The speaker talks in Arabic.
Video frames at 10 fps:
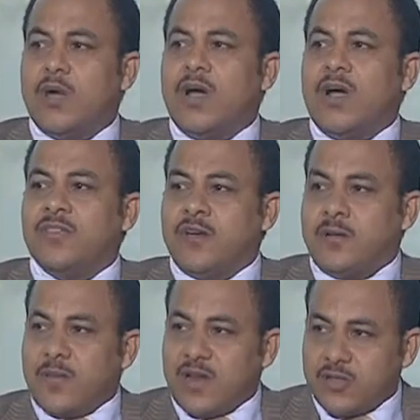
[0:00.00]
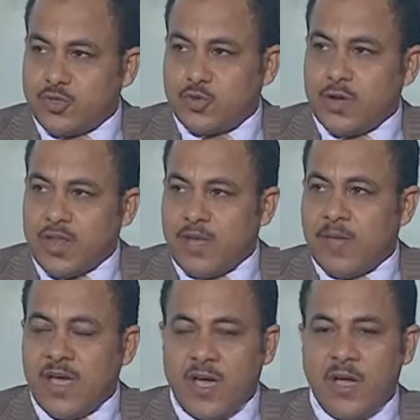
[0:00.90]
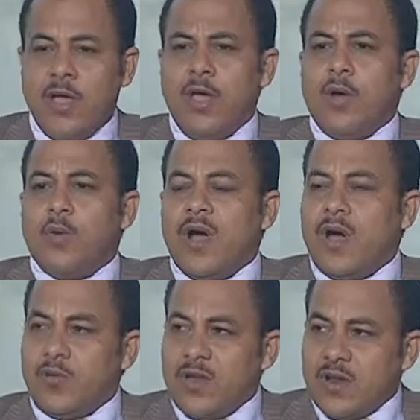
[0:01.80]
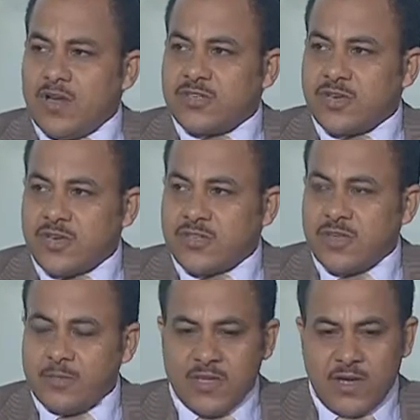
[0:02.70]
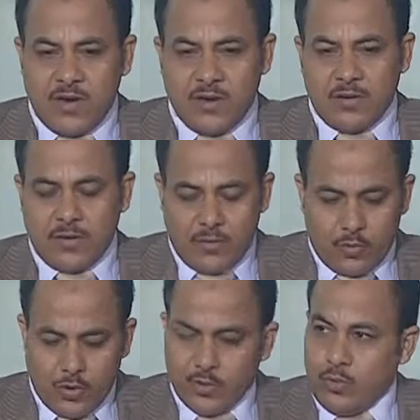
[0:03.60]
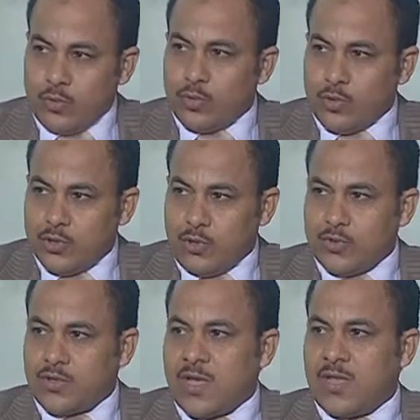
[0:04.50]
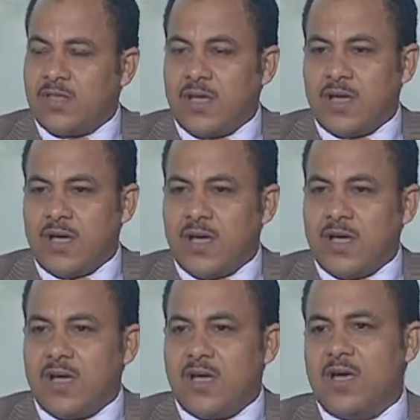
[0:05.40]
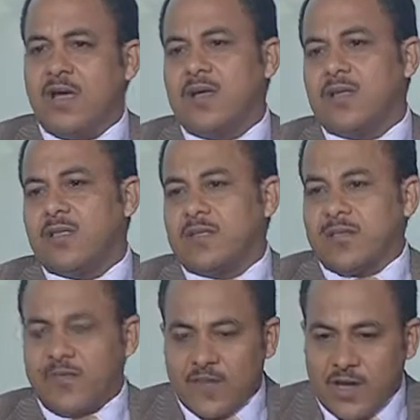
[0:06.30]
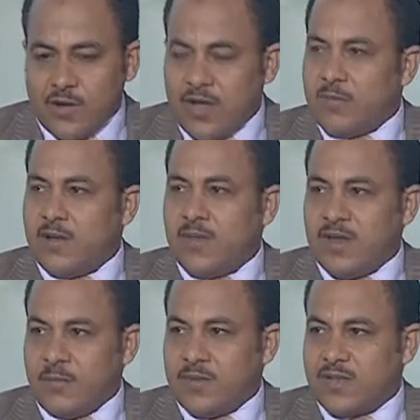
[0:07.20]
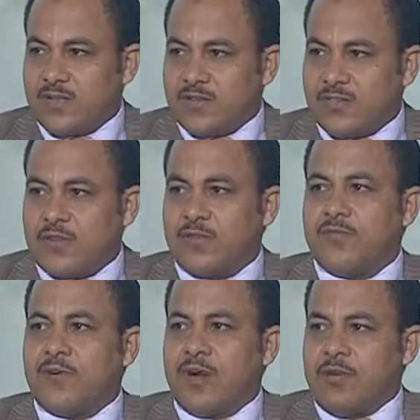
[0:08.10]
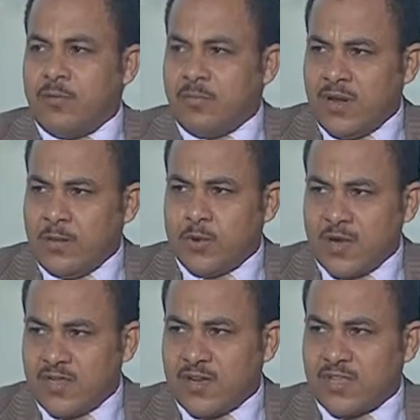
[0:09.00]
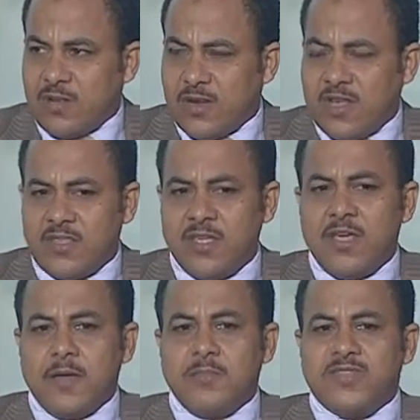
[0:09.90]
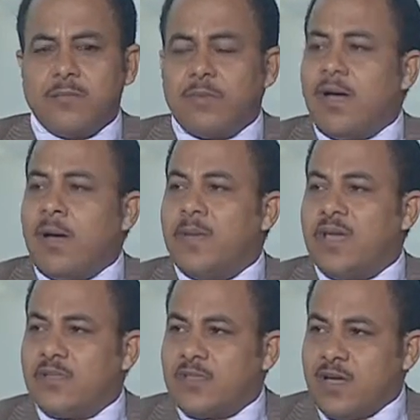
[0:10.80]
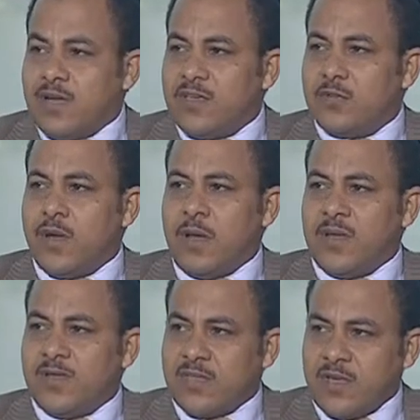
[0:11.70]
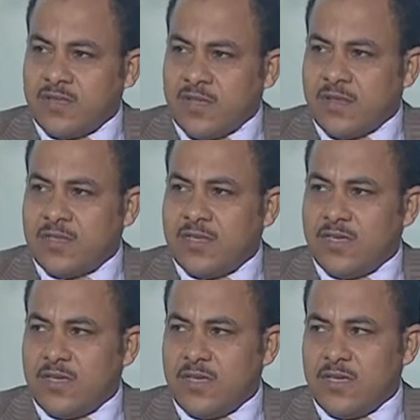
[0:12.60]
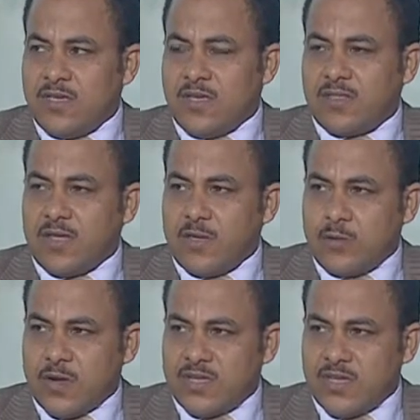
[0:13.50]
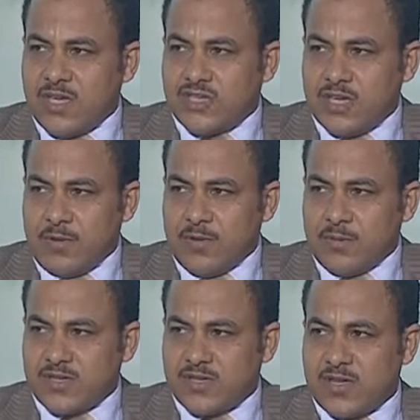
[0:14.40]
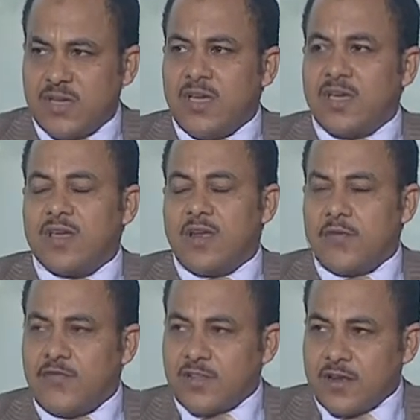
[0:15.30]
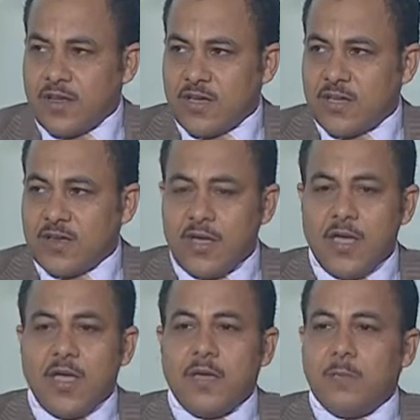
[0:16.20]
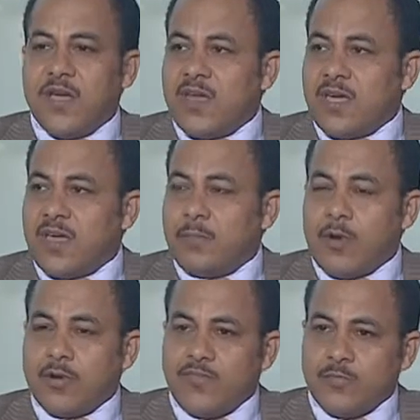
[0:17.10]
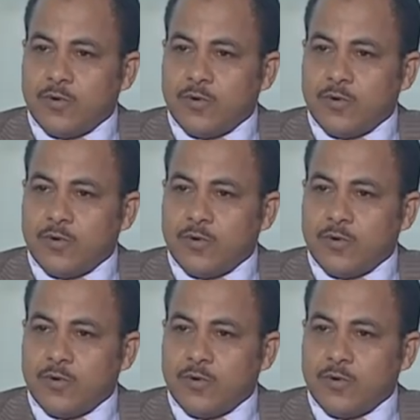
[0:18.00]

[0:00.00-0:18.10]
واعضاء مجلس شورى الجماعه وهؤلاء الاشخاص جميعا وضعوا وضعوا تحت آه، في قوائم المنع من التصرف وقوائم منع مغادره البلاد بسبب اعمال التحريض واعمال التحريض التي يتجهوها تجاه الشعب المصري خلال الفتره الاخيره امبارح كان موقف